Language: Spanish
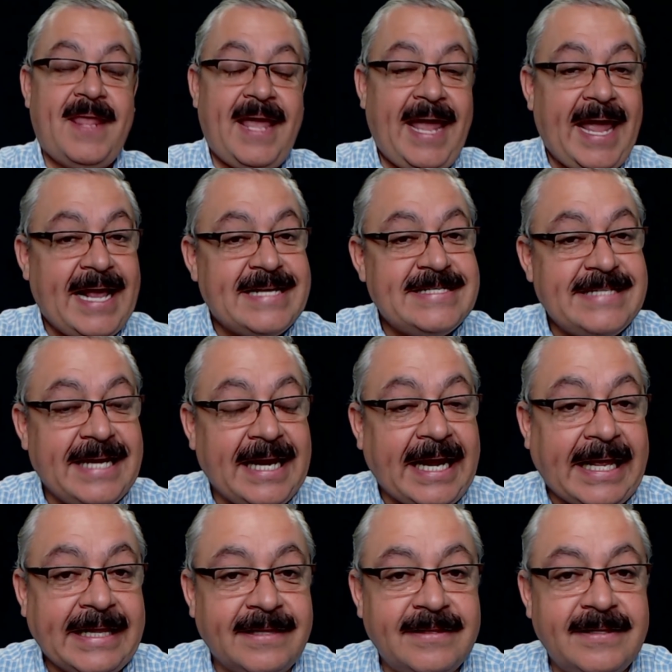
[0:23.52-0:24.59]

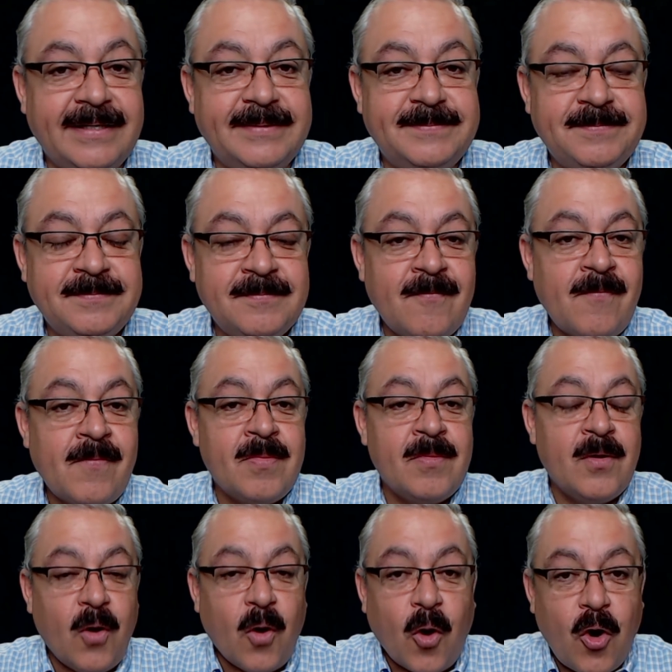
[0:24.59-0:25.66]
excelente.
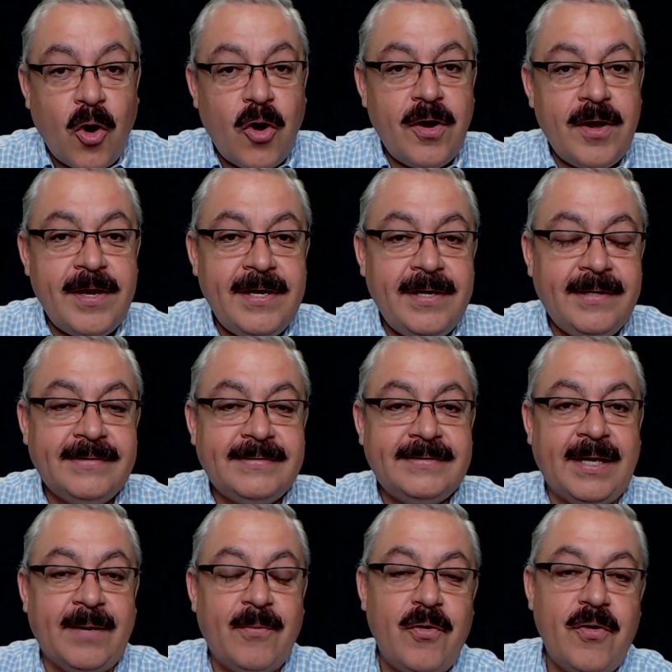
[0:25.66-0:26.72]
Hoy
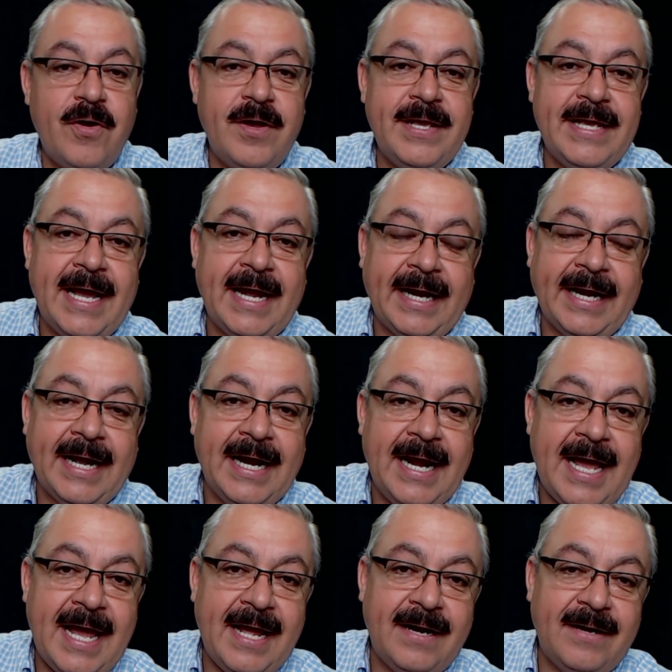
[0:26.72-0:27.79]
te voy a
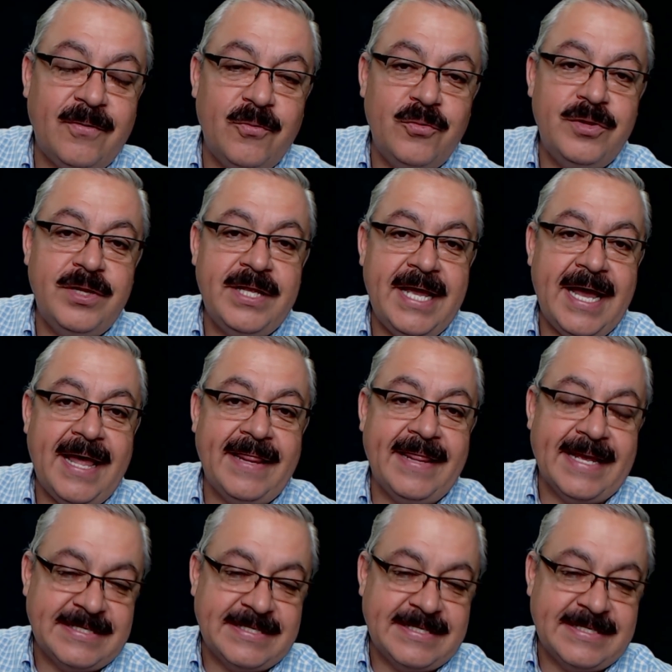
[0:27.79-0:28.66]
regalar un día de